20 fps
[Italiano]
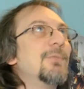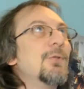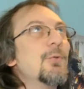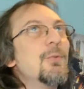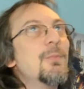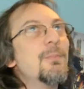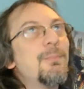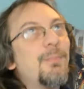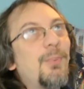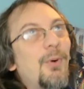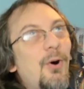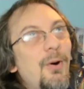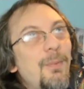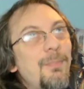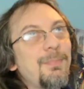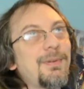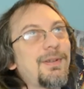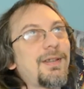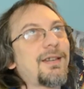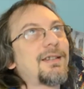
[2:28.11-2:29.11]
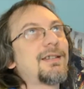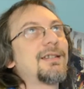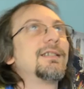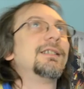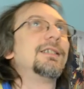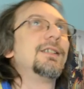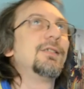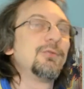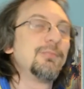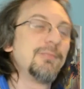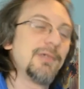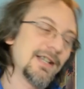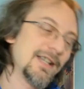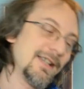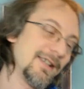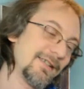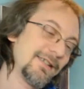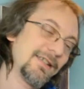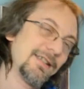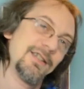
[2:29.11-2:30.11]
un po' per
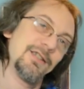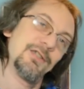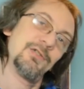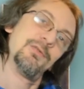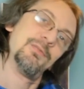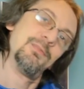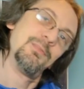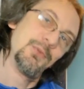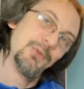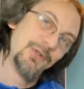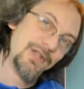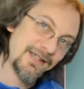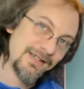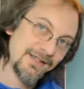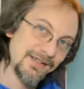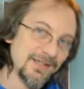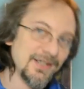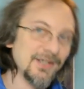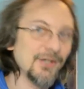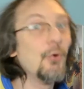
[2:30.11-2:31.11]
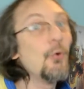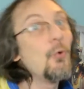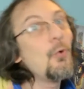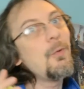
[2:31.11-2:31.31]
l'esuberanza dei componenti,